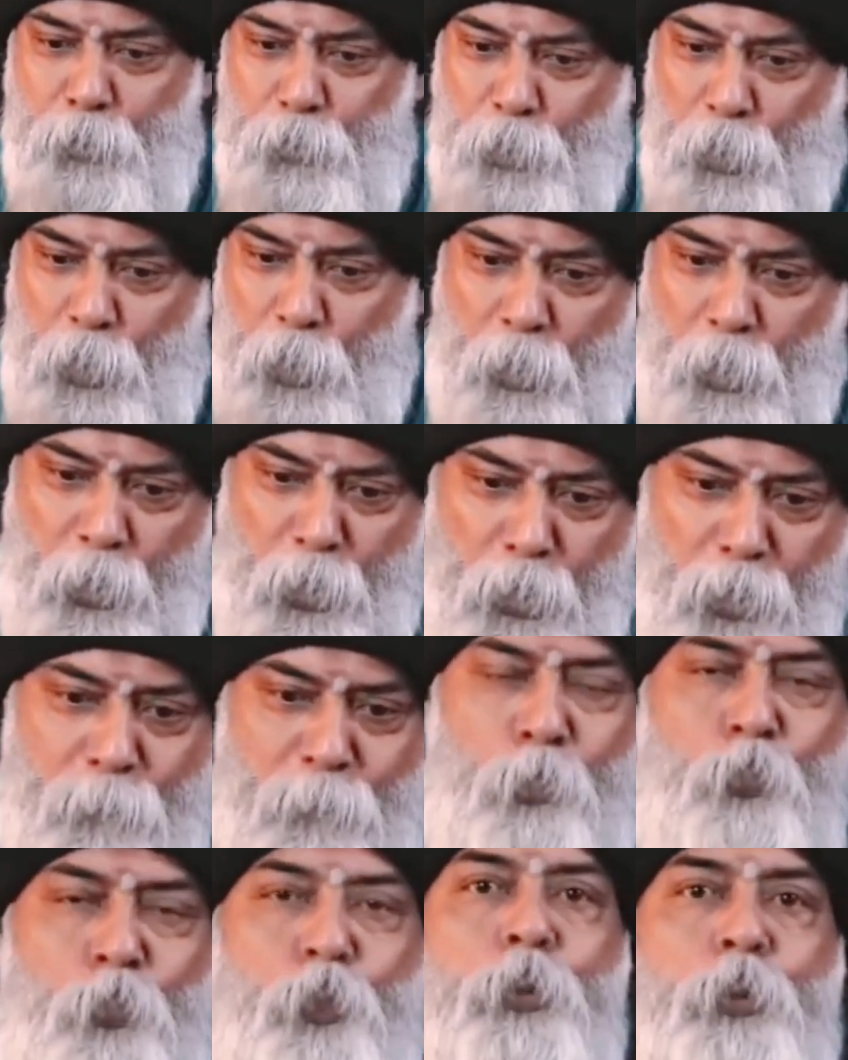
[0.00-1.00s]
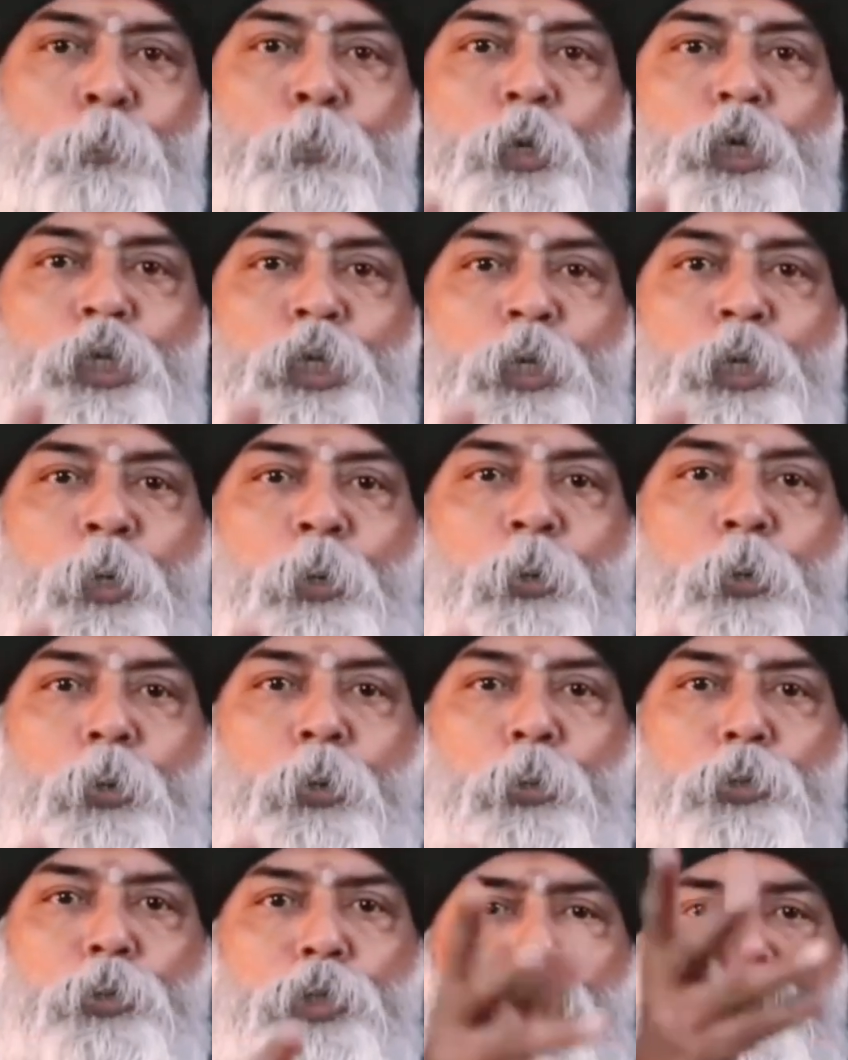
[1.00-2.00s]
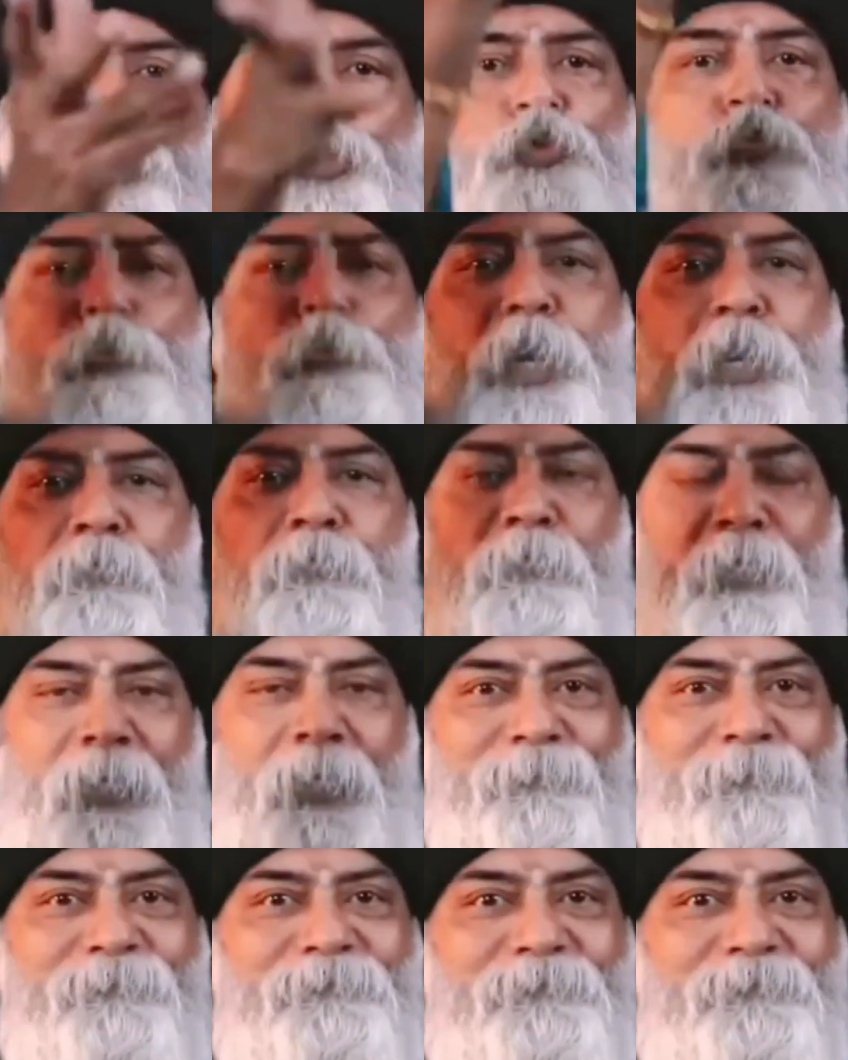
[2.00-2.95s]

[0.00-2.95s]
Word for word: எப்போ நீங்க ஆழமா உள்ள போயிட்டீங்களோ நீங்க சும்மா ஆயிடுவீங்க